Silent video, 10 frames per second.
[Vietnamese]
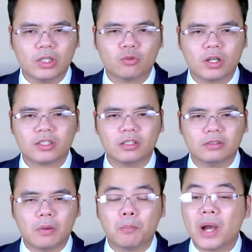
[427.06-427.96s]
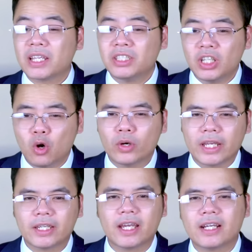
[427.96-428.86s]
ty quân sự mà nhiều
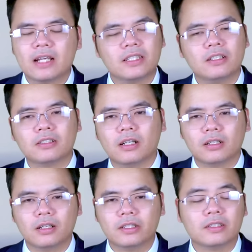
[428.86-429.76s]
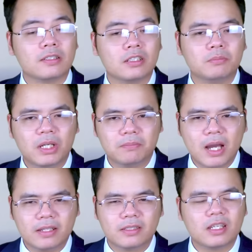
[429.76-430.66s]
ngành nghề khác sẽ được hưởng lợi từ sự mất
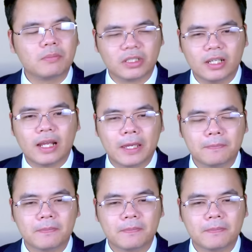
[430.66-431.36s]
mát trên mảnh đất này.